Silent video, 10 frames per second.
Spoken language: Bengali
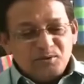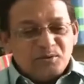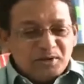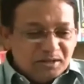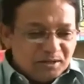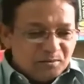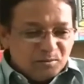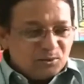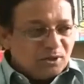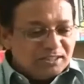ওই
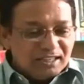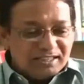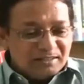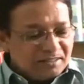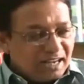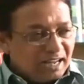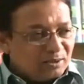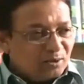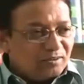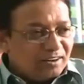মোতলে যে আছে দেখবেন হাত
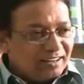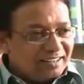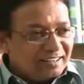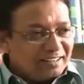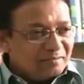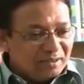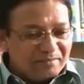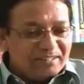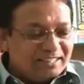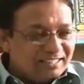ধরে ফেলে বলে
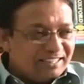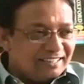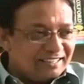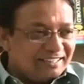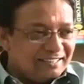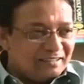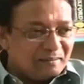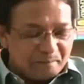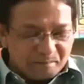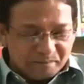আমি দিচ্ছি
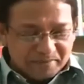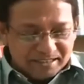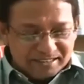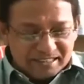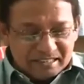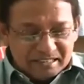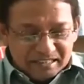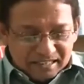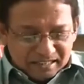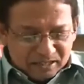দিচ্ছি
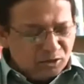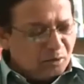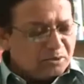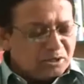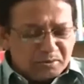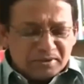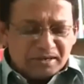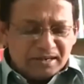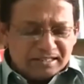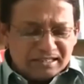কিছু
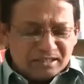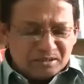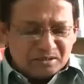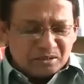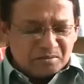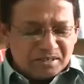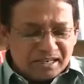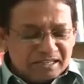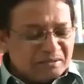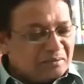অবস্থাপনা আছে সব
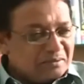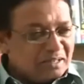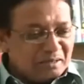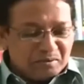জায়গায় তো আমাদের